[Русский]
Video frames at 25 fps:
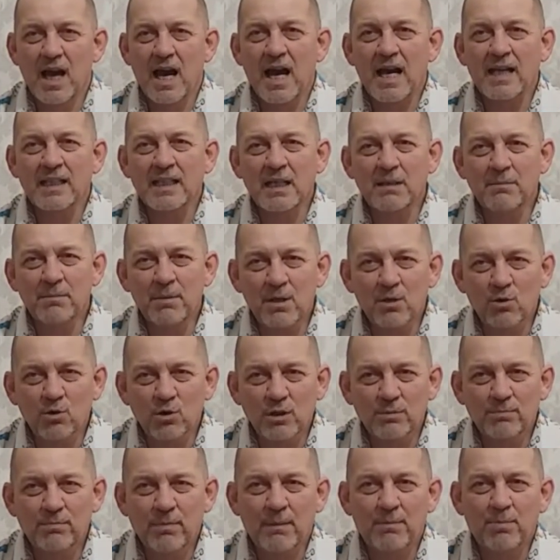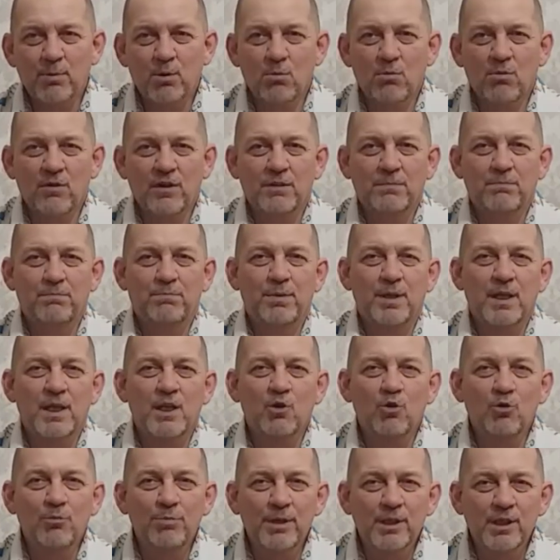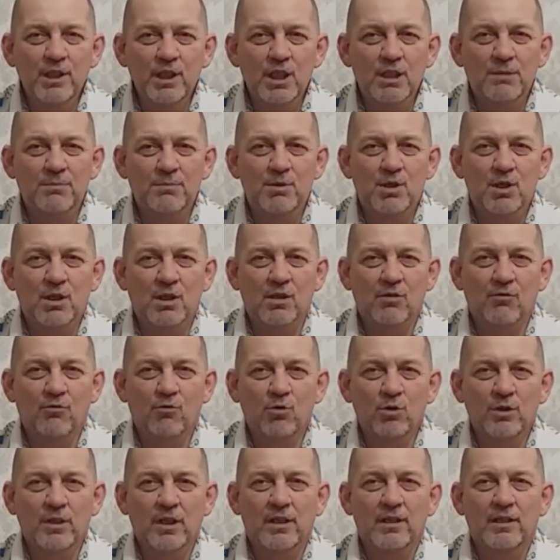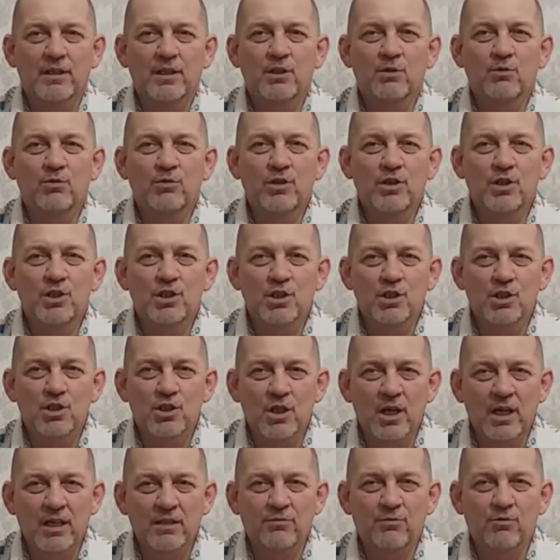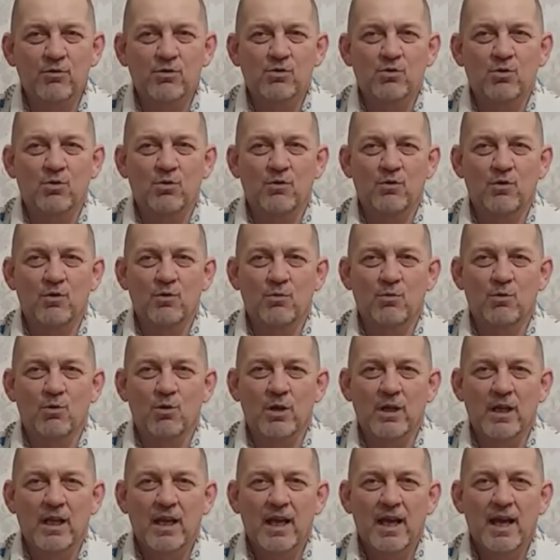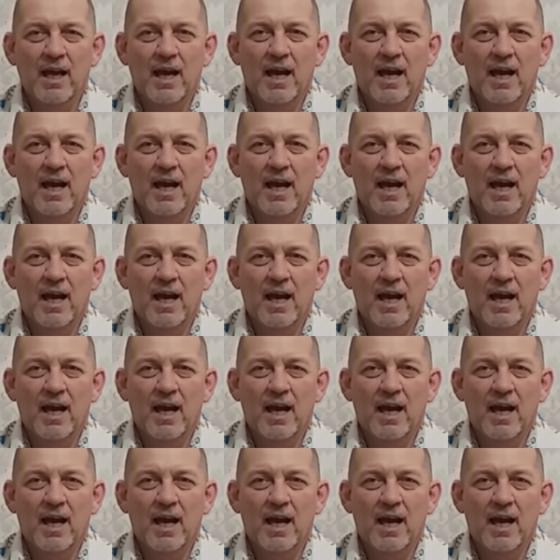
а наоборот попробовать переубедить пчеловода не уничтожать восковую моль,